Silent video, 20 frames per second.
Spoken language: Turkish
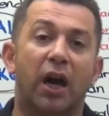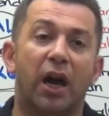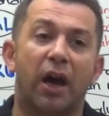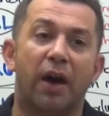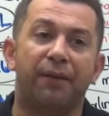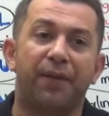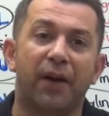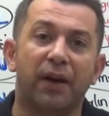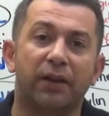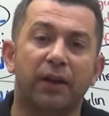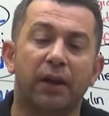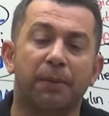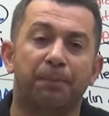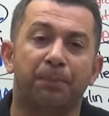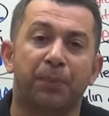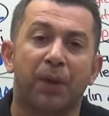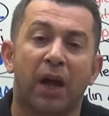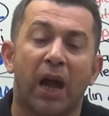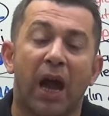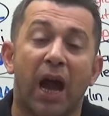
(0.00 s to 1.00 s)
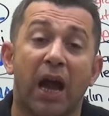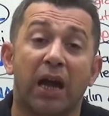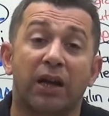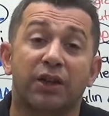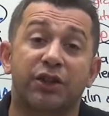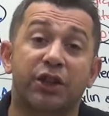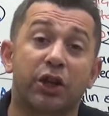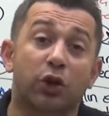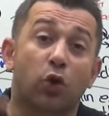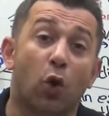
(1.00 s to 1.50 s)
efendim
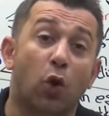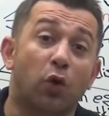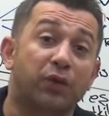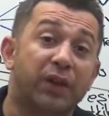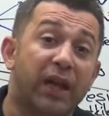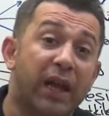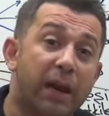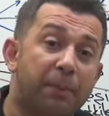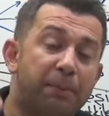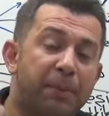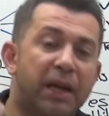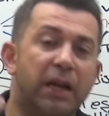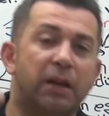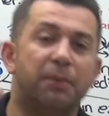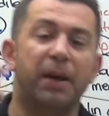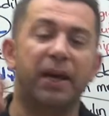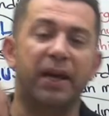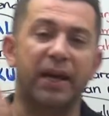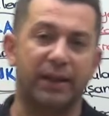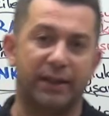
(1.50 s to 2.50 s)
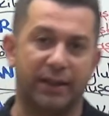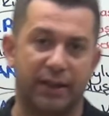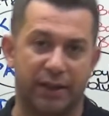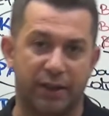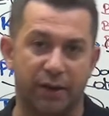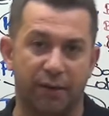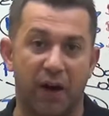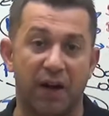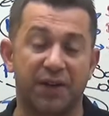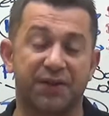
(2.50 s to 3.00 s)
elçi gönderebilme
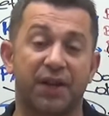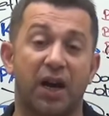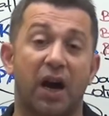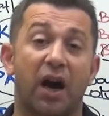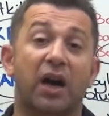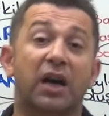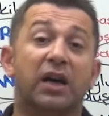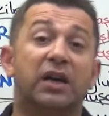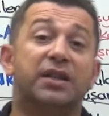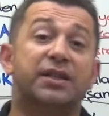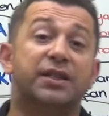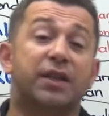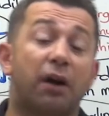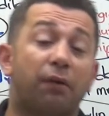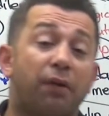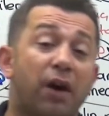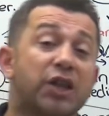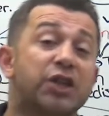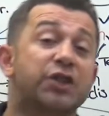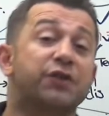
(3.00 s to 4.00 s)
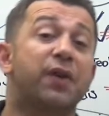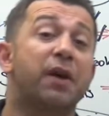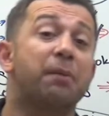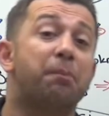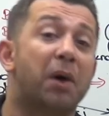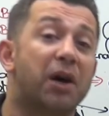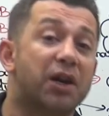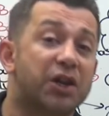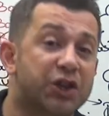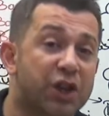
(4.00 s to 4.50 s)
yetkisi varsa, savaş ve
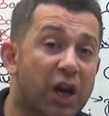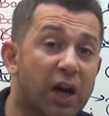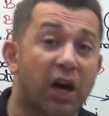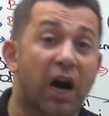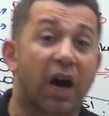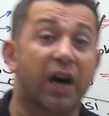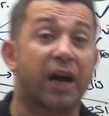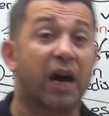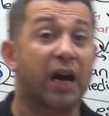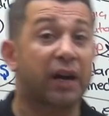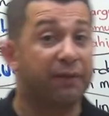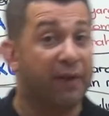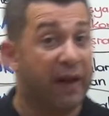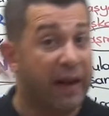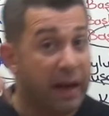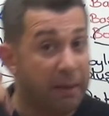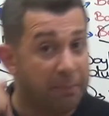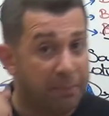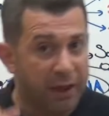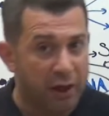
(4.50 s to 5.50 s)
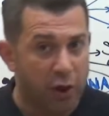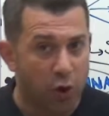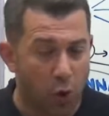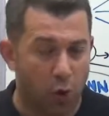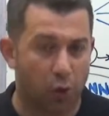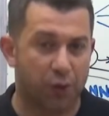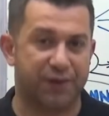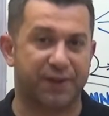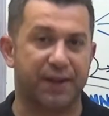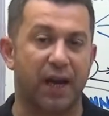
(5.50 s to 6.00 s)
barışa karar
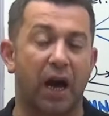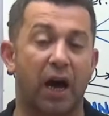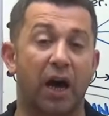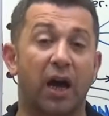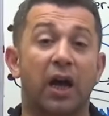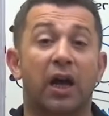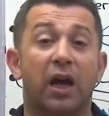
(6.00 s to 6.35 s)
verebiliyorsa,